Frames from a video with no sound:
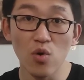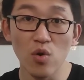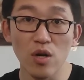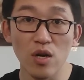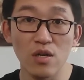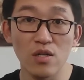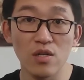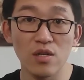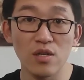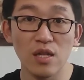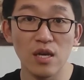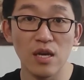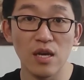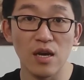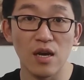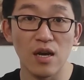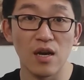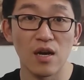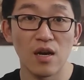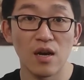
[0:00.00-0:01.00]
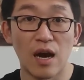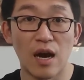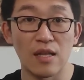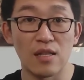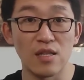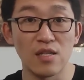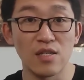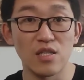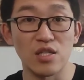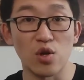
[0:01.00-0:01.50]
或者是那个，
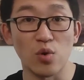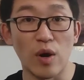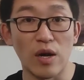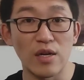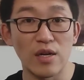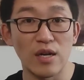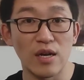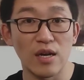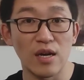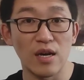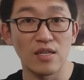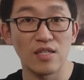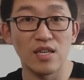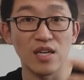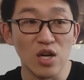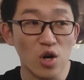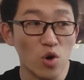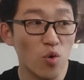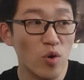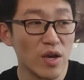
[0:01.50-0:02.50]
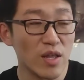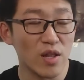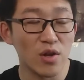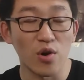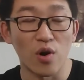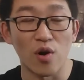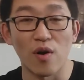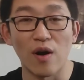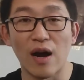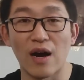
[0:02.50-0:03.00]
哎，你喜欢这个谢承惠那
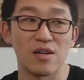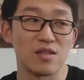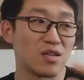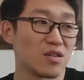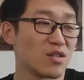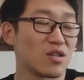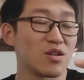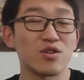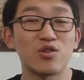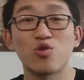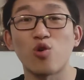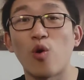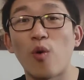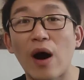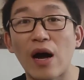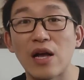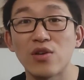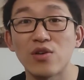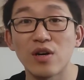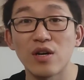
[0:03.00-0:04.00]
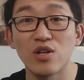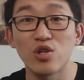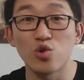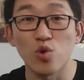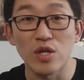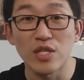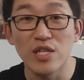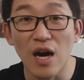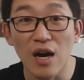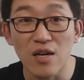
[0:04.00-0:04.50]
种啊？他他说话就跟
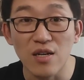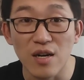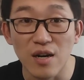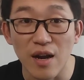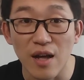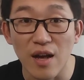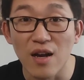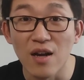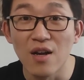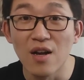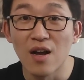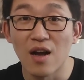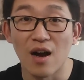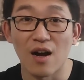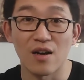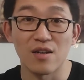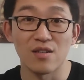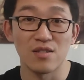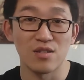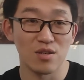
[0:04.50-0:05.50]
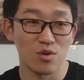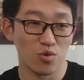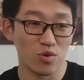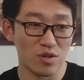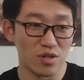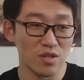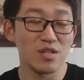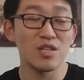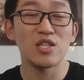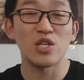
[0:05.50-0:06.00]
说相声的啊！你
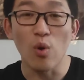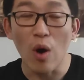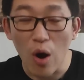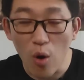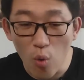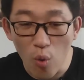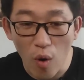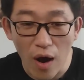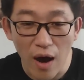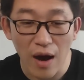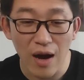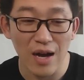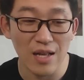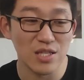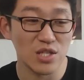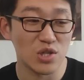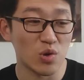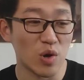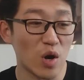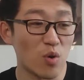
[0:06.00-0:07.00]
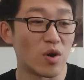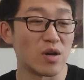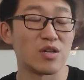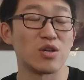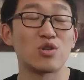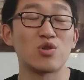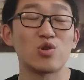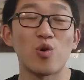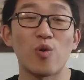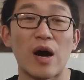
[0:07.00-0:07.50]
或者你喜欢我啊？你喜欢我
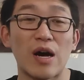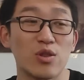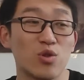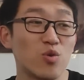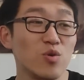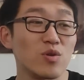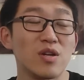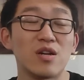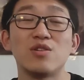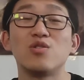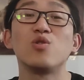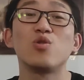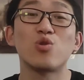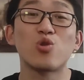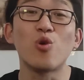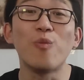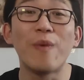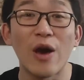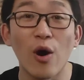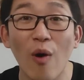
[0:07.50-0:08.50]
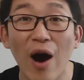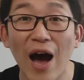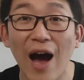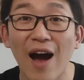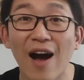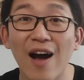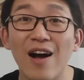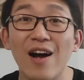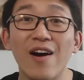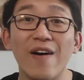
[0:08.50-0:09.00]
这说话动静就是东北话
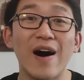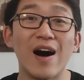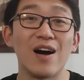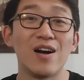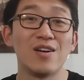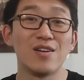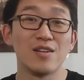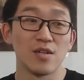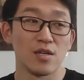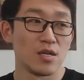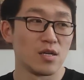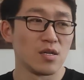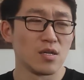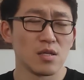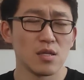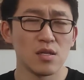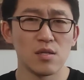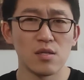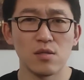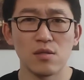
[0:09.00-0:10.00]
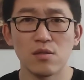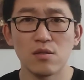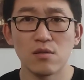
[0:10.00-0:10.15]
啊？那